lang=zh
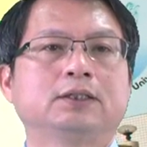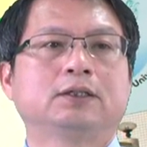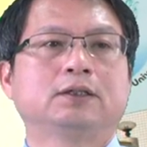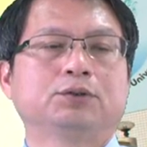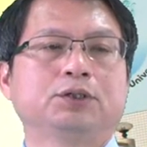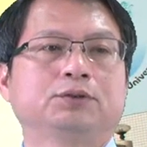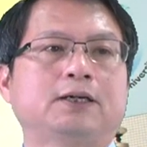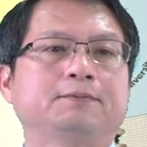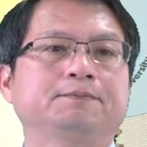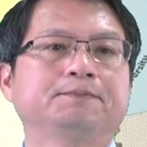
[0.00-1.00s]
好会用
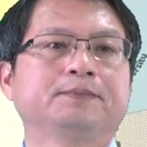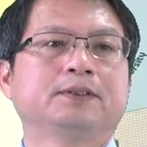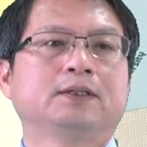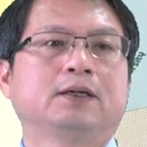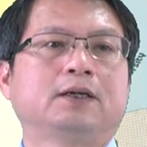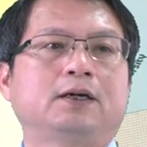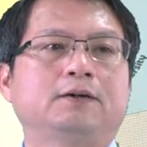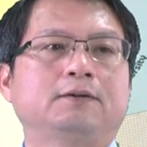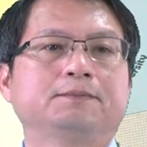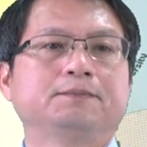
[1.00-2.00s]
到，好，